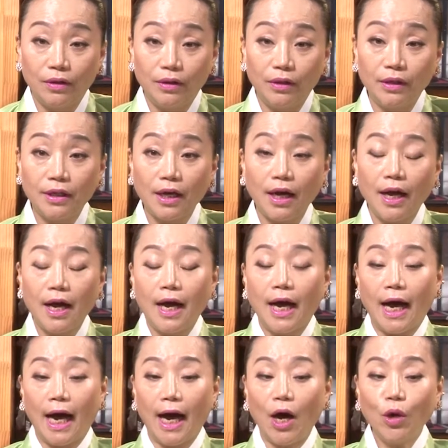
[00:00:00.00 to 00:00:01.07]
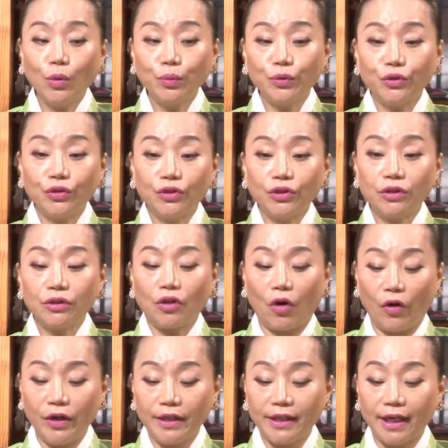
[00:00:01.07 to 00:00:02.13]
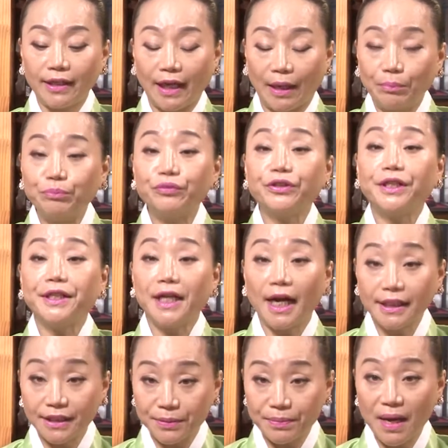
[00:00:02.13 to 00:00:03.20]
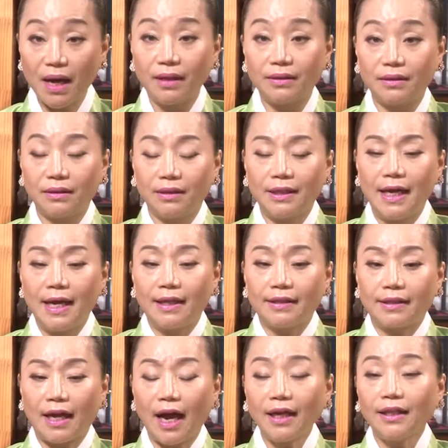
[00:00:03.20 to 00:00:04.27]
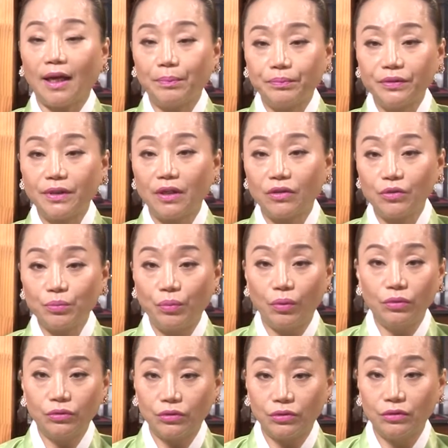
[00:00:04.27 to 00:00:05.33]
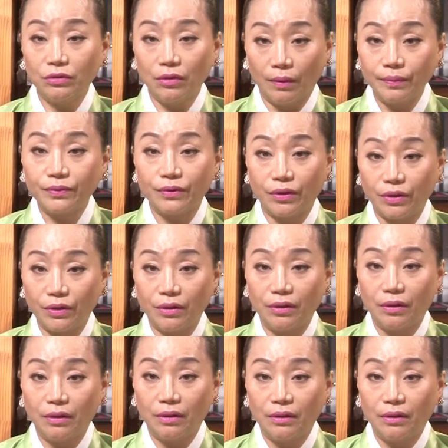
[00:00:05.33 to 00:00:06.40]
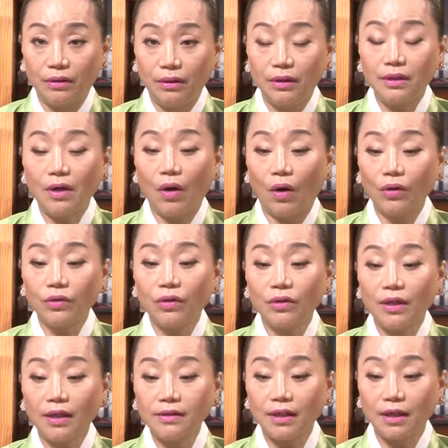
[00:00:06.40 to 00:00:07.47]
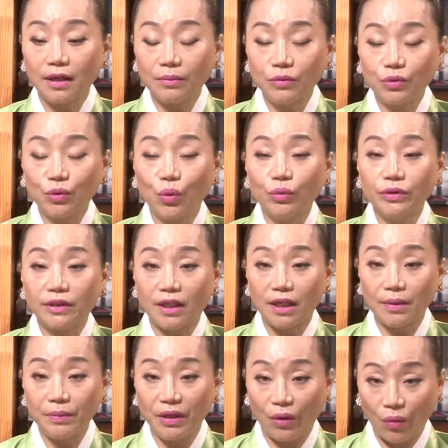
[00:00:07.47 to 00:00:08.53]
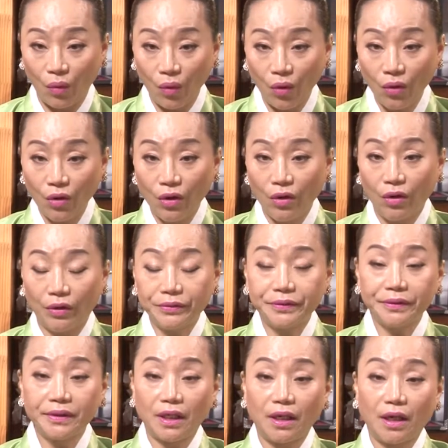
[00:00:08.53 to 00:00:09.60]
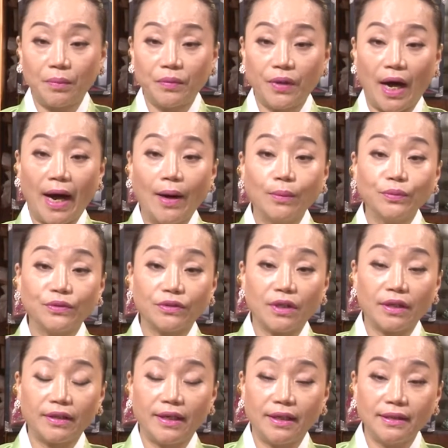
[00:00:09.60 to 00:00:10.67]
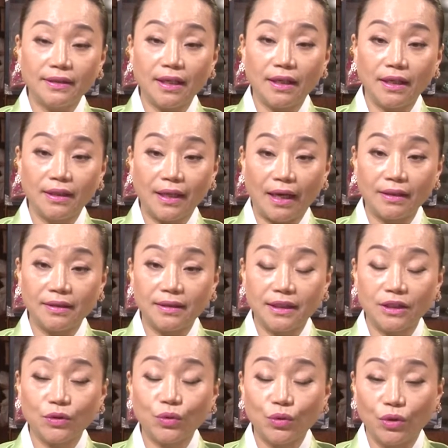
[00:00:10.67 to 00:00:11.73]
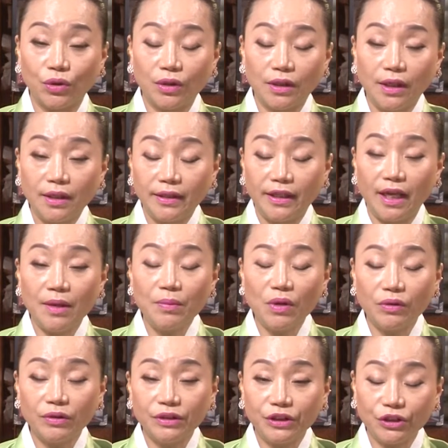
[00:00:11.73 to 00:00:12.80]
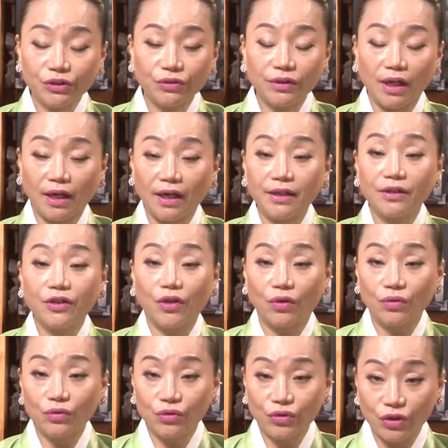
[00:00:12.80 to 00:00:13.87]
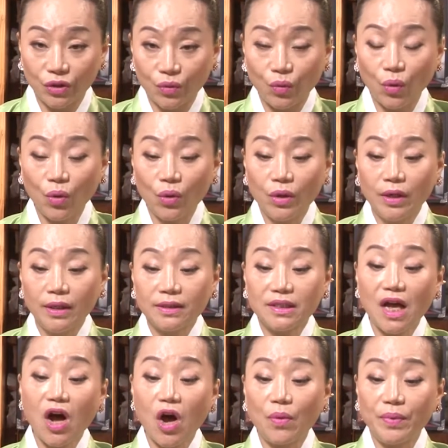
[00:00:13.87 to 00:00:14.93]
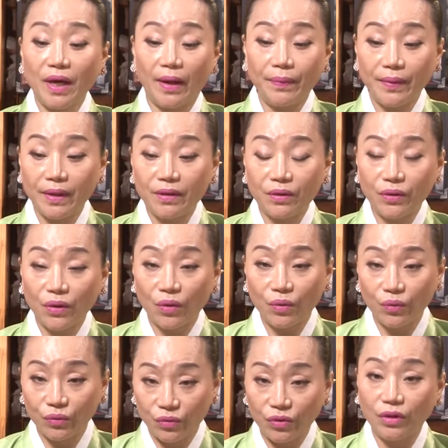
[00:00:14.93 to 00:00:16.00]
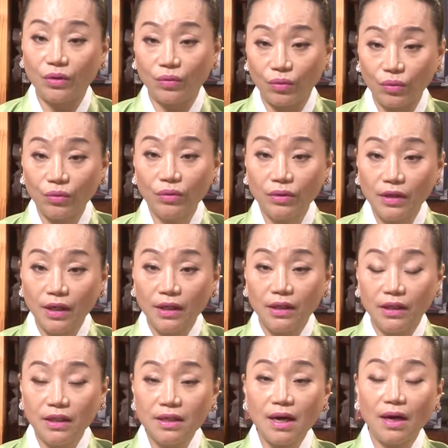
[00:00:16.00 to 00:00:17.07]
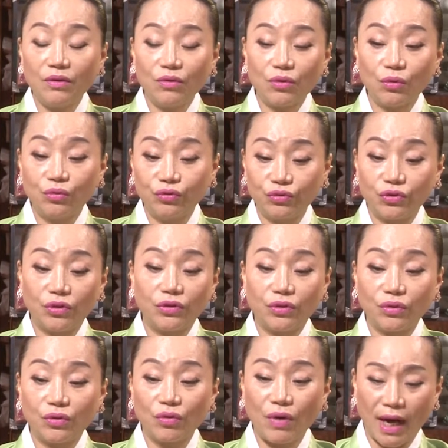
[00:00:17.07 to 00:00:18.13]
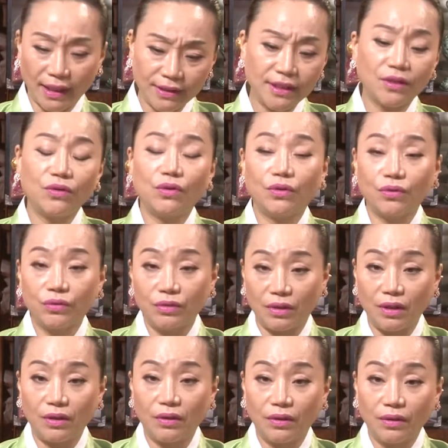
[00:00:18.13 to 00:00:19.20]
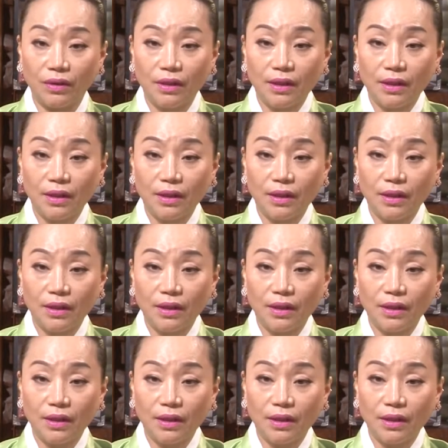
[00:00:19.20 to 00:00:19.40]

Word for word: 그러니까 아홉 수는 거의 다 나쁘긴 하지만 다 나쁘다고는 볼 수는 없어요. 그러니까 어떤 한 사람은 좋은 사람이 있고 어떤 사람은 아홉 수가 굉장히 나를 치고 네 명을 치고 나가는 경우도 있고 사업이 안 되는 경우도 있고 인간으로 구설도 있고 관제도 있고 그래요.